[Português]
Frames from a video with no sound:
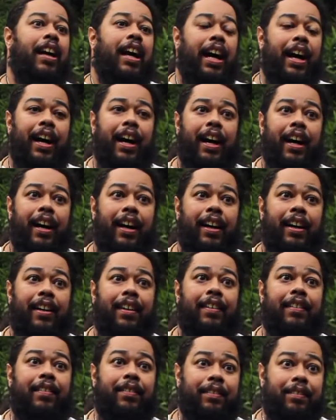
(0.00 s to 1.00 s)

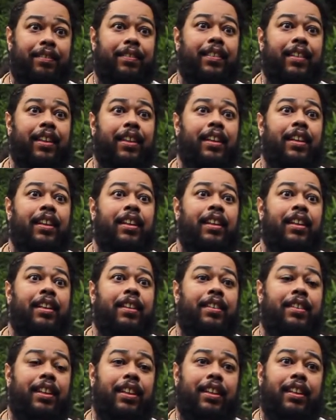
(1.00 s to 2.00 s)
há
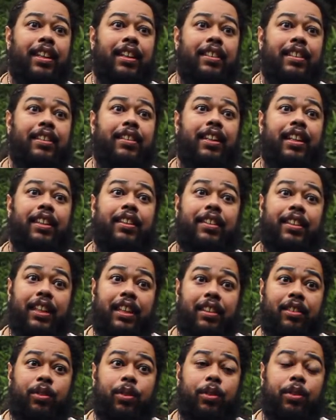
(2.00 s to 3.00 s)
cerca de
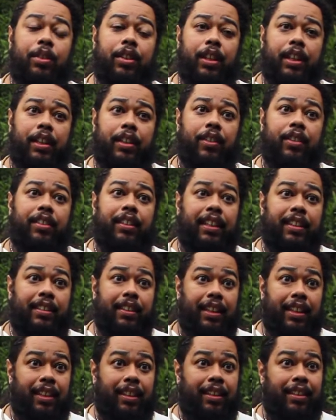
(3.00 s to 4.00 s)
300 anos
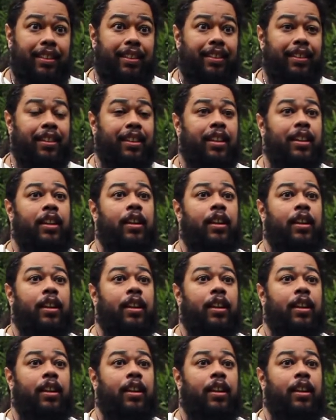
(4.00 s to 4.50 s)
atrás,